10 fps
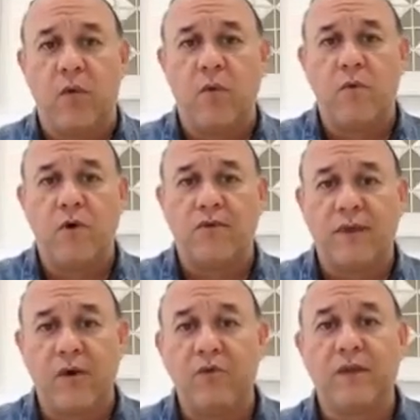com o modo
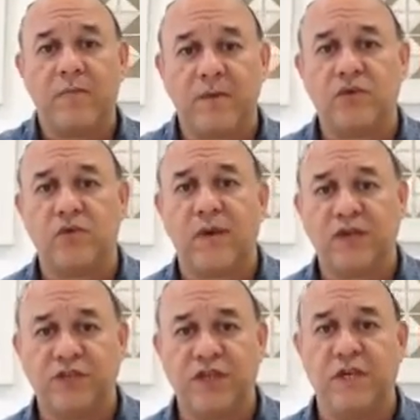da outra pessoa
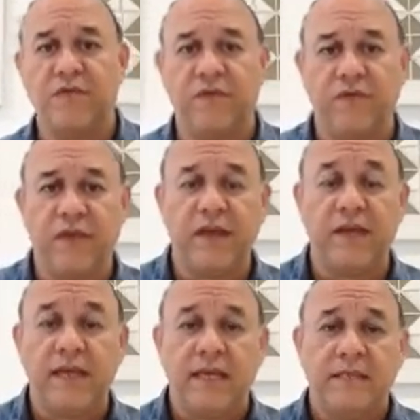agir, viver,